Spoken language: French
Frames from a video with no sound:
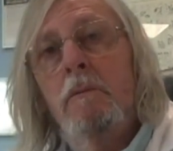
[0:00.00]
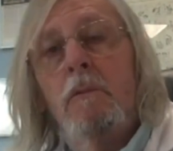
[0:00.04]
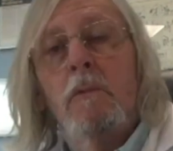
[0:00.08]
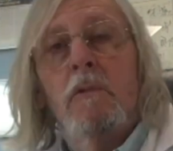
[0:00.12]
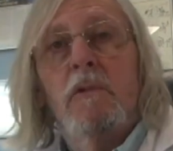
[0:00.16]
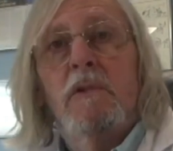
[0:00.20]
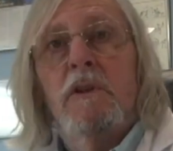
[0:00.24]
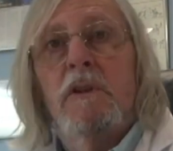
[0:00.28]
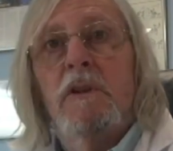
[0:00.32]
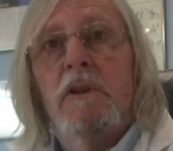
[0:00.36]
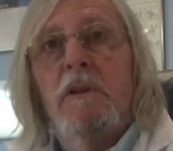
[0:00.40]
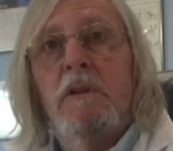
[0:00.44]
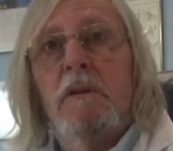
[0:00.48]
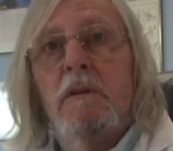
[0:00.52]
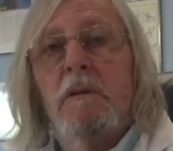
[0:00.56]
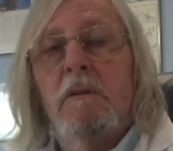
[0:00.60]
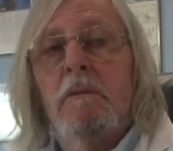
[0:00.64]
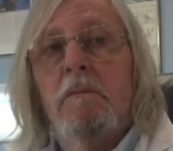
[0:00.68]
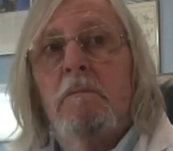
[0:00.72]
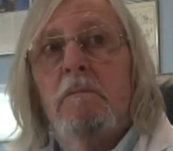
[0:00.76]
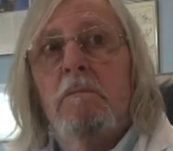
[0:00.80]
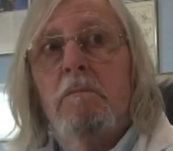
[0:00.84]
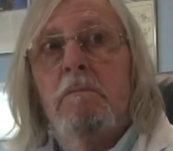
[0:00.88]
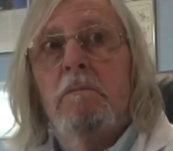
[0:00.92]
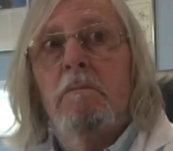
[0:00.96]
Donc qui,
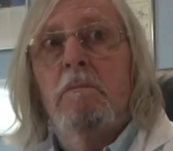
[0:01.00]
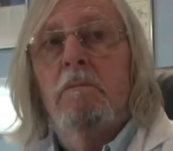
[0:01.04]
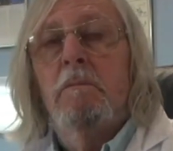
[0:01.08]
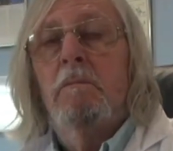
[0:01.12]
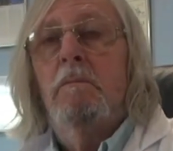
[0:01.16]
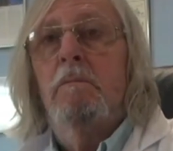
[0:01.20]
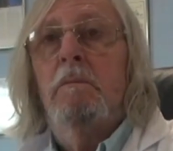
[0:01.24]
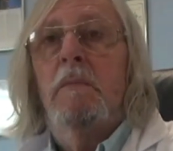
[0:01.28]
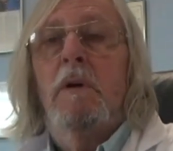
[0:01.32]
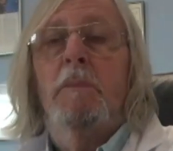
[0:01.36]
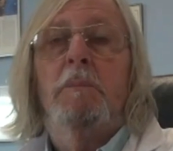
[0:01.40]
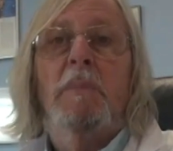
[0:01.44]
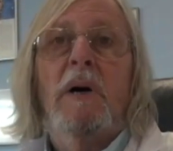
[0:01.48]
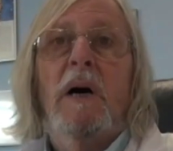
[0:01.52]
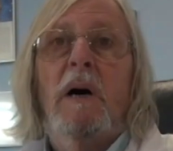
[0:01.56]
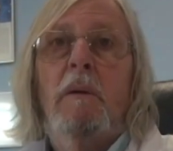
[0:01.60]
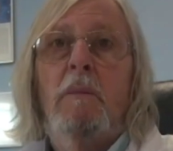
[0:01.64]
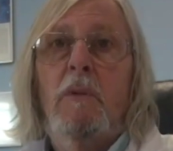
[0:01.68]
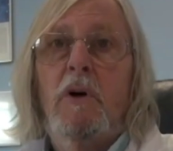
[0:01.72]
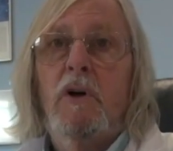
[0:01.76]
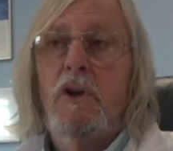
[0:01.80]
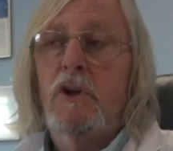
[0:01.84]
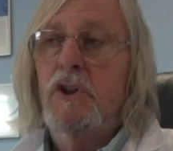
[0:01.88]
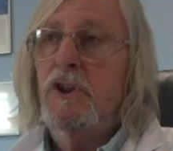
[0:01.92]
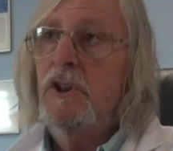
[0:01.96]

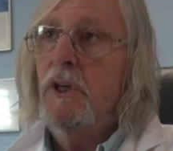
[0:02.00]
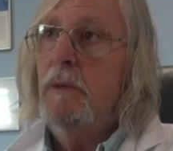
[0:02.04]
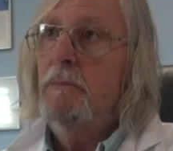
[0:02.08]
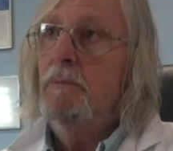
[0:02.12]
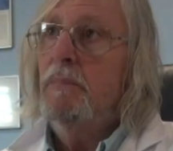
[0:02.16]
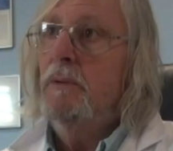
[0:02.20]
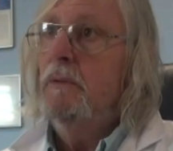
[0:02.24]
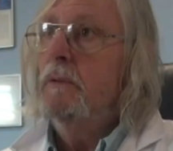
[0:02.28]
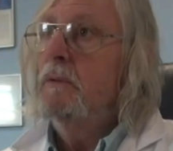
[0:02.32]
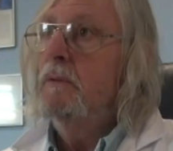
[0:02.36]
apparemment échappe